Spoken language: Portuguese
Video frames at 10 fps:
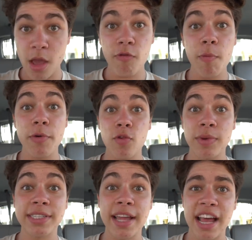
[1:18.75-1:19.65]
Vou pedir
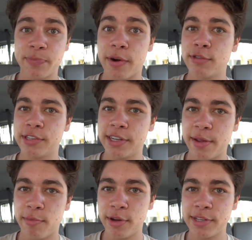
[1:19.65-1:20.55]
umas ideias pra você
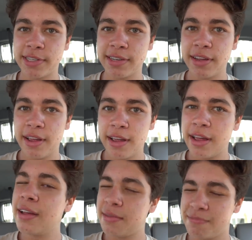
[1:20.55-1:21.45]
depois.
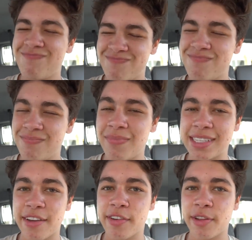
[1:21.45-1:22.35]
Mas
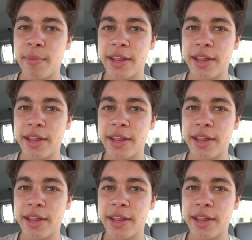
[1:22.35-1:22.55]
tá ficando